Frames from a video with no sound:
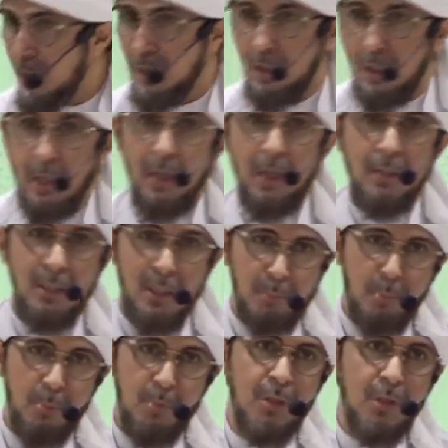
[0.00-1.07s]
Ya, tak
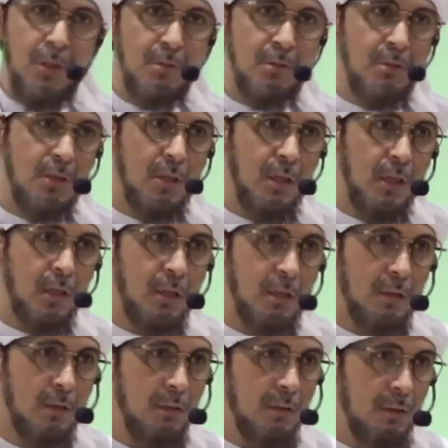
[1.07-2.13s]
puji diri sendiri.
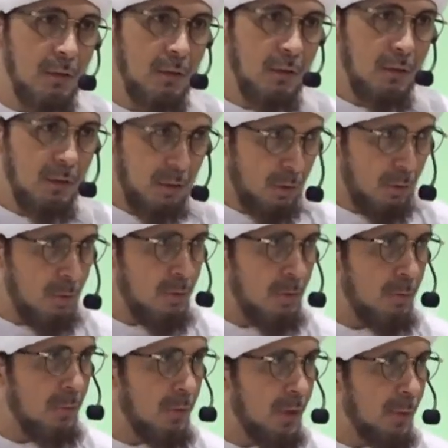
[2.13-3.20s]
Dia
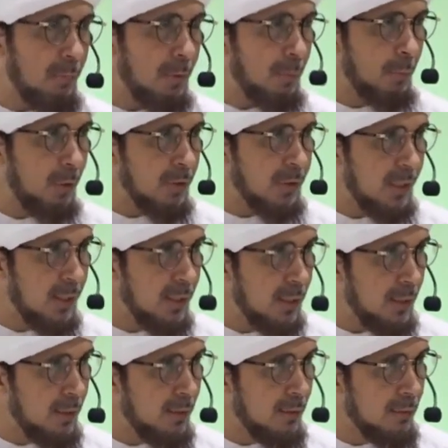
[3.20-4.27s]
ujub dengan perbuatannya.
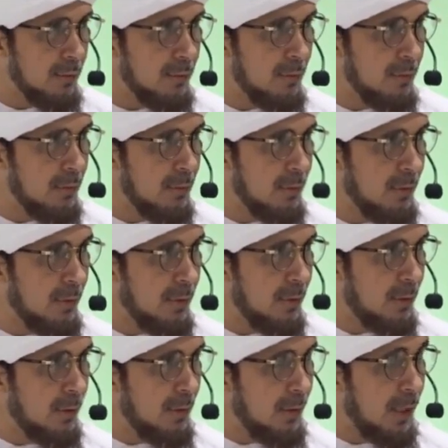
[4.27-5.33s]

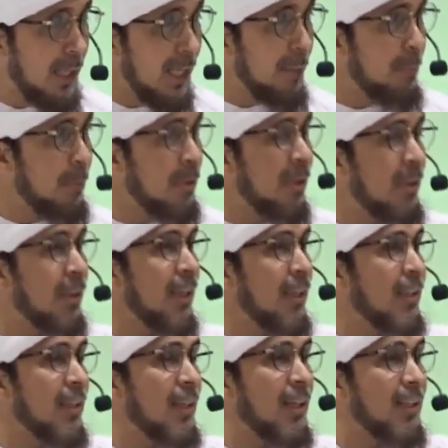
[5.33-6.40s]
Ayah puji
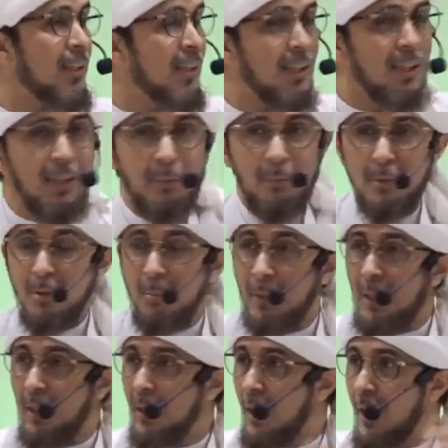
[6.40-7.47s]
terang-terangan tadi, mau
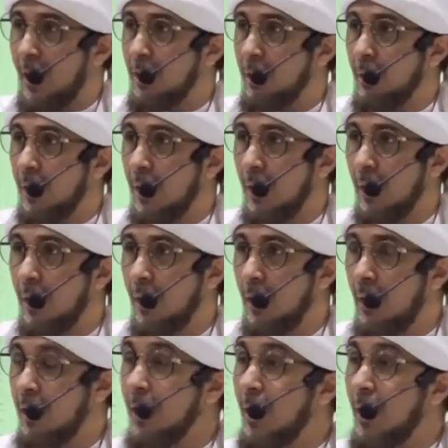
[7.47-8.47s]
cuman dilihat orang. Yang